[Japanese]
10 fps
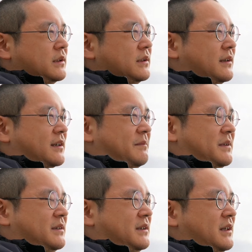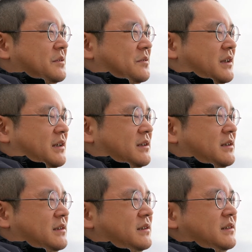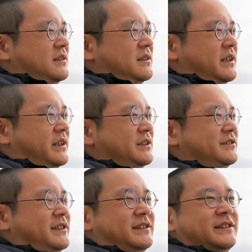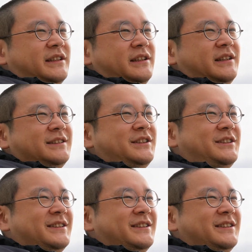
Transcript: なんかあとは編集ですね編集